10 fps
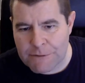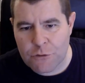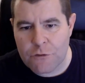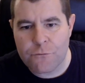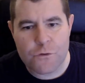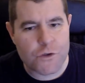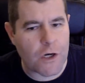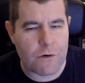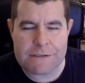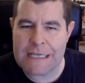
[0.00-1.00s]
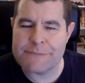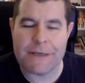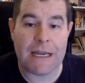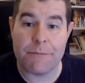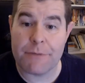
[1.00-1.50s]
Quando non funziona non sai
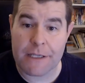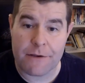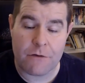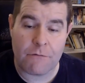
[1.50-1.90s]
spiegare il perché.